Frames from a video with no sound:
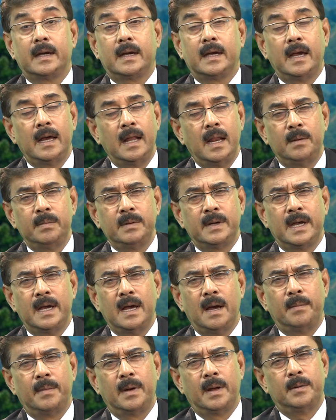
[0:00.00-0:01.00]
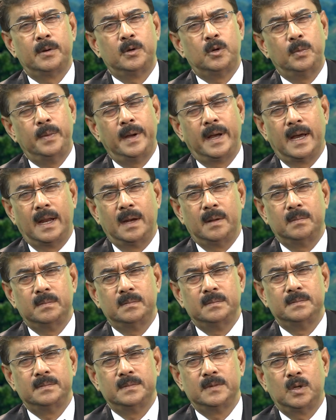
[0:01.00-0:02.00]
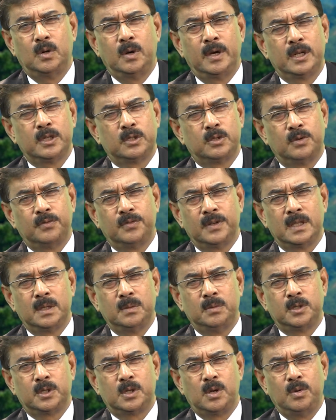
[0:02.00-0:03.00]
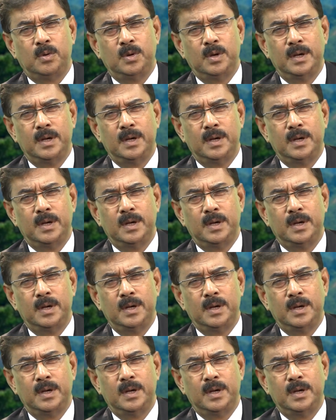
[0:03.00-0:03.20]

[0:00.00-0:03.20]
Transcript: খেলাম খেয়ে আমরা আবার রুমে গেলাম ও একটা সোফাতে বসলো